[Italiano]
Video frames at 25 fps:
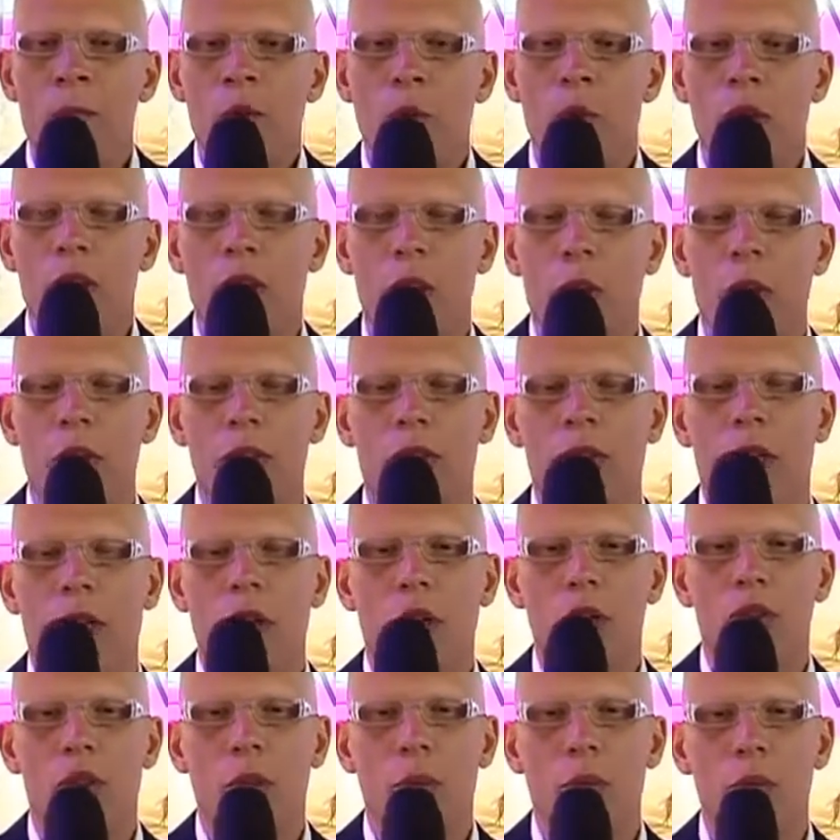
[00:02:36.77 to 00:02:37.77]
quindi questo è il
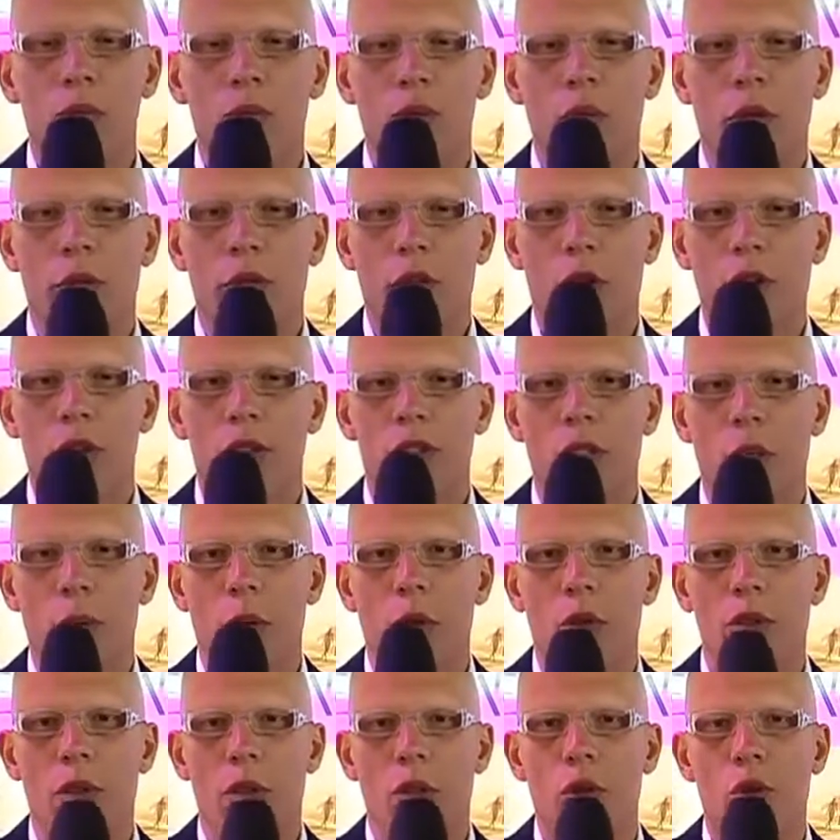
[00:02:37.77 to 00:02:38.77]
nostro punto di forza, quello di